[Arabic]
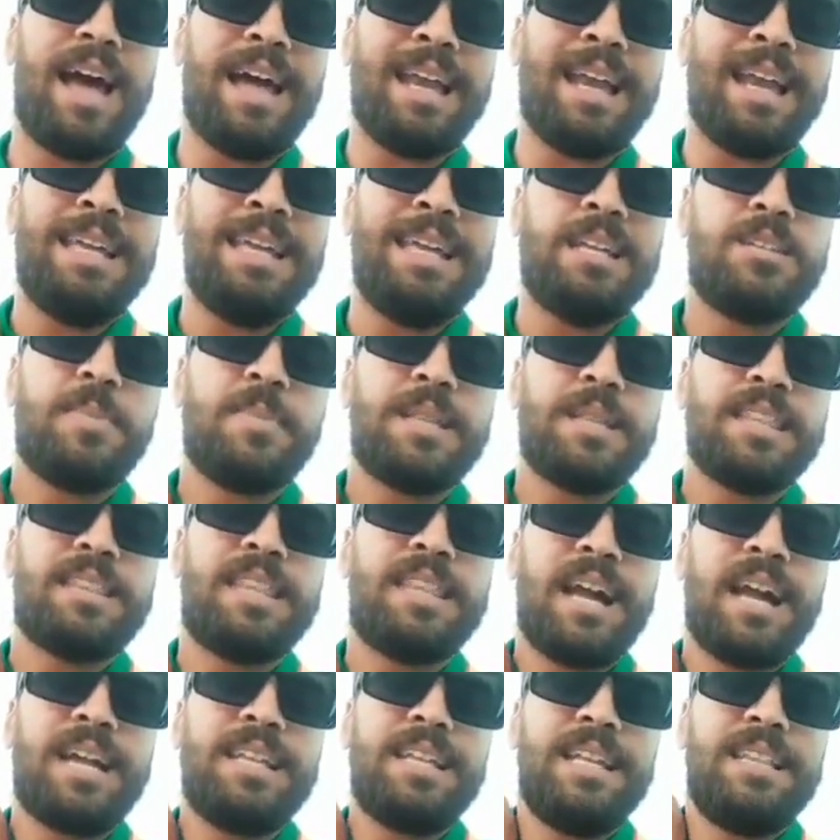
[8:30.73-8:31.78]
خريت
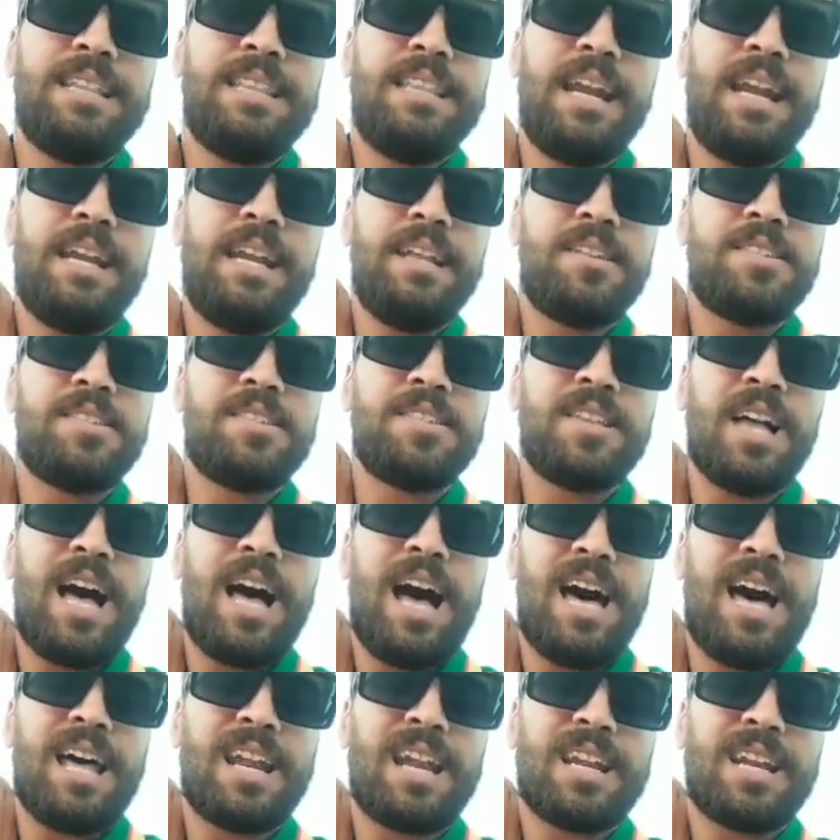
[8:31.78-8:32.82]
بالضحك ديال الدراري
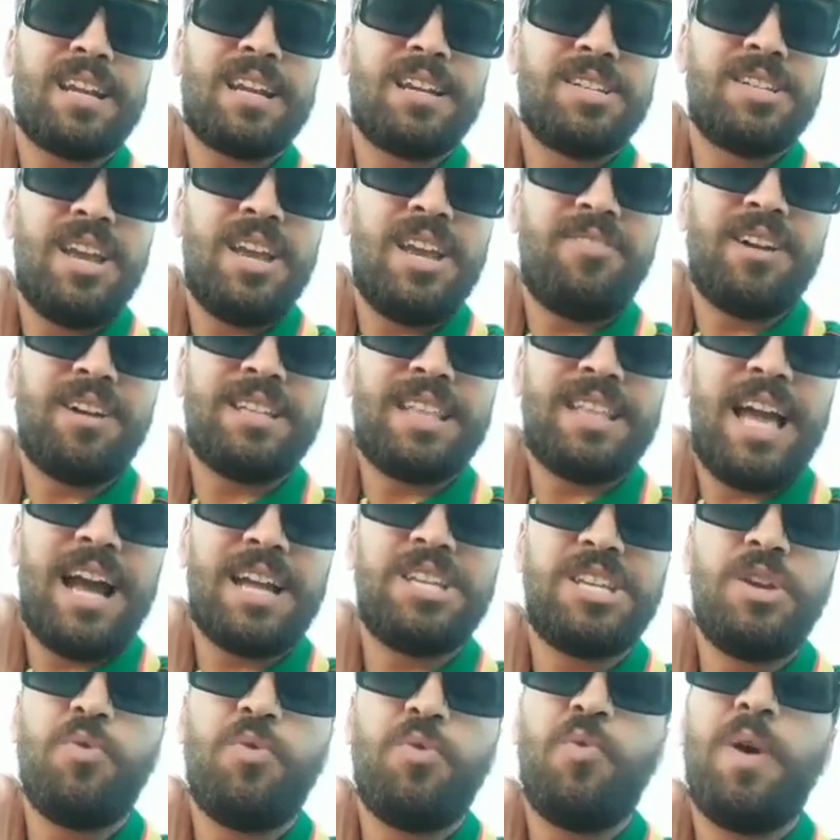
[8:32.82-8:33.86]
الصغار شافك
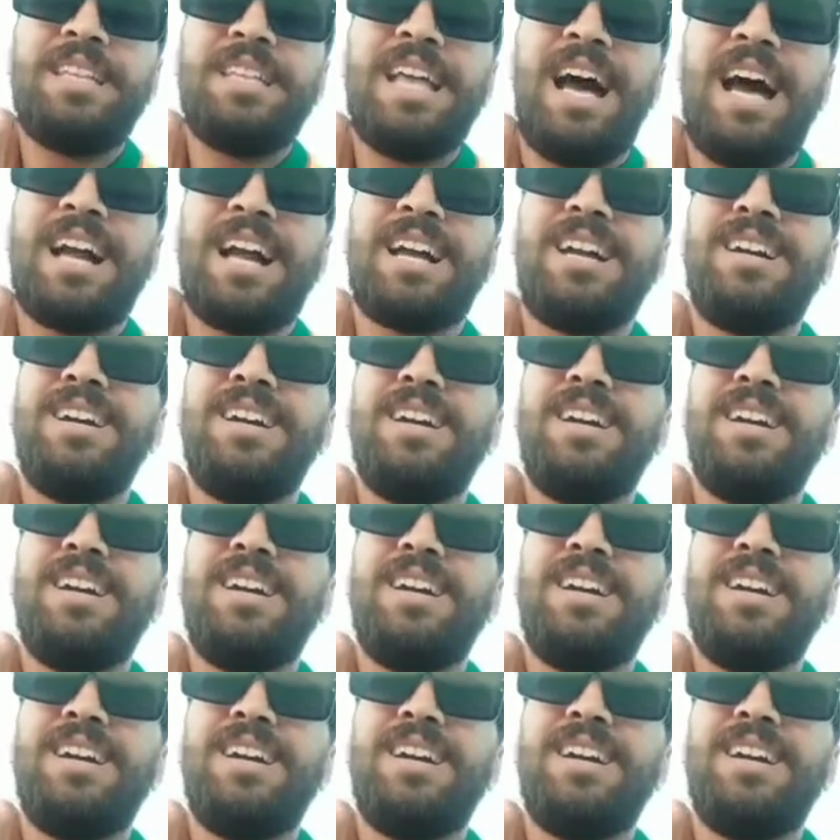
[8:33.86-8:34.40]
ضحكتي هو يضحك